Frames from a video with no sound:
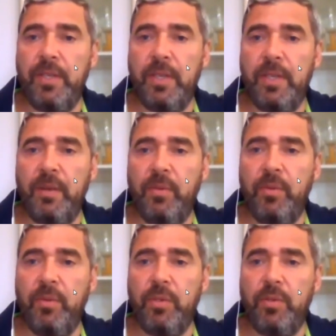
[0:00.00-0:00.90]
Сейчас я
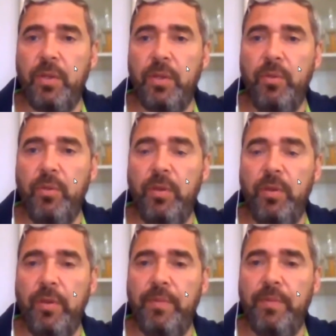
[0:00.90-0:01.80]
кое-что найду и
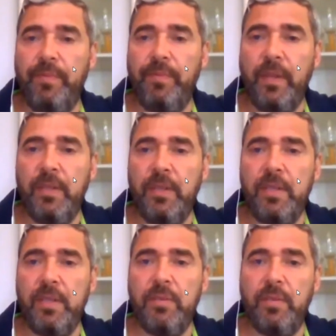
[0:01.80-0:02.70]
вам,
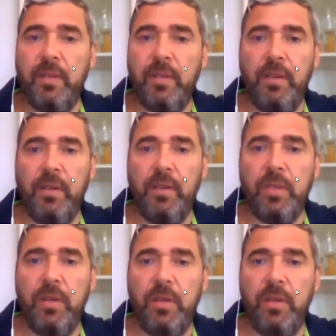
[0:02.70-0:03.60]
естественно, дорогие
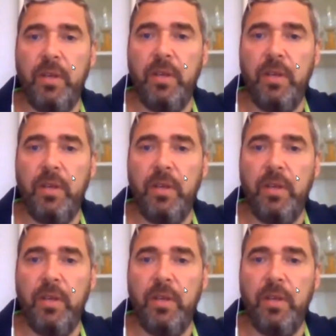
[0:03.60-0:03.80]
друзья,